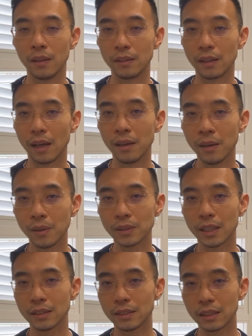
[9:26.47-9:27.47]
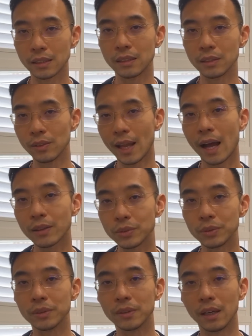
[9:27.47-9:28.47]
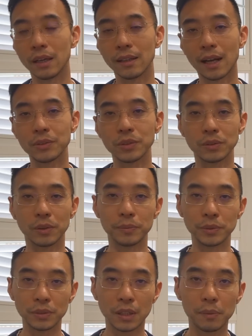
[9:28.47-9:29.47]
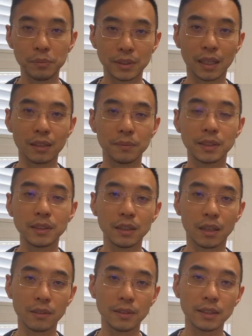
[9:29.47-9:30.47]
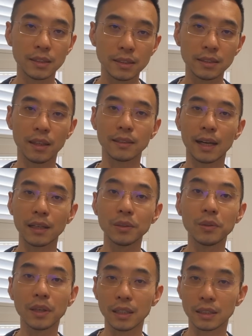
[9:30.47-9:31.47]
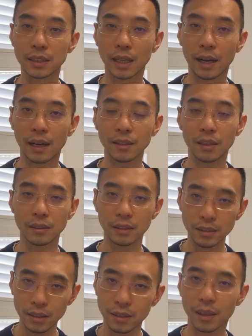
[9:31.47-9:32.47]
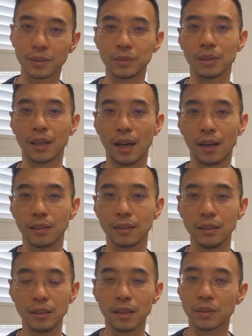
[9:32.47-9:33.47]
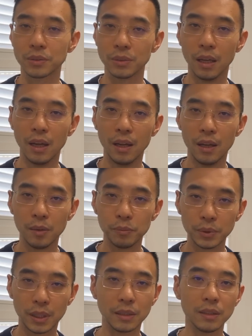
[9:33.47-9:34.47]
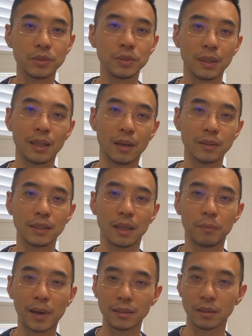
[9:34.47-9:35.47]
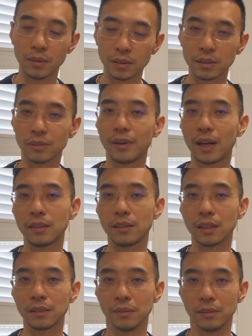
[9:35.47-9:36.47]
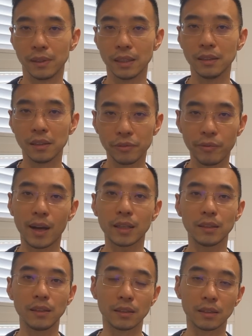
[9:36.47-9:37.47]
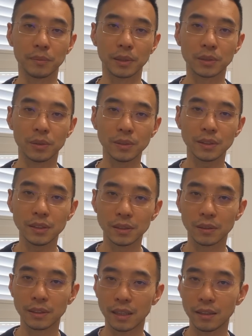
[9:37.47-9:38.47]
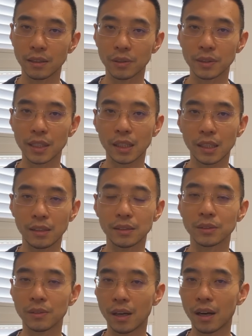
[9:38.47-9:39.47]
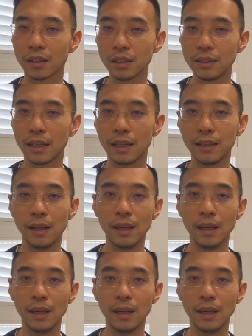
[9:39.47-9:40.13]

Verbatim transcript: 然后呢，这个事情就拉锯啊，拉锯。我们中间不讲那么细了，因为这些资料大家都可以查到，一定要去看，一定要去不停的去了解八九六四发生了什么，文革发生了什么，从四九年那个国家，甚至从二一年